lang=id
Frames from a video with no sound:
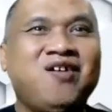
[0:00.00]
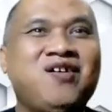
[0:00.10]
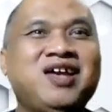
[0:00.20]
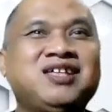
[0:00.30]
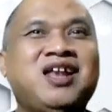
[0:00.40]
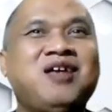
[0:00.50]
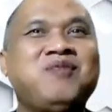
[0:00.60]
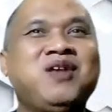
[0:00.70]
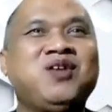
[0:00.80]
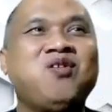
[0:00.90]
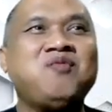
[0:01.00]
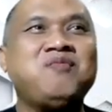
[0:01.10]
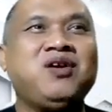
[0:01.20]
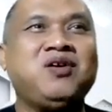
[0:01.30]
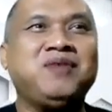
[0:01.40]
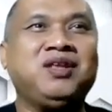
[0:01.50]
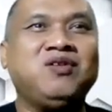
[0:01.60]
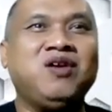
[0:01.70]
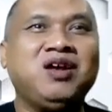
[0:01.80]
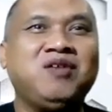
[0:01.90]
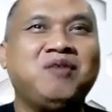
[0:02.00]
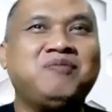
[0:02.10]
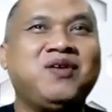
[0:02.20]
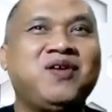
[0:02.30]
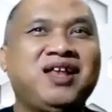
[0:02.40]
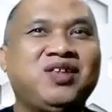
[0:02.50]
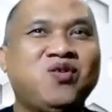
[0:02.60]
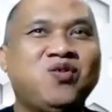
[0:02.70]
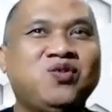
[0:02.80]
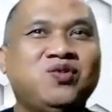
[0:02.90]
Oke, Assalamualaikum warahmatullahi wabarakatuh.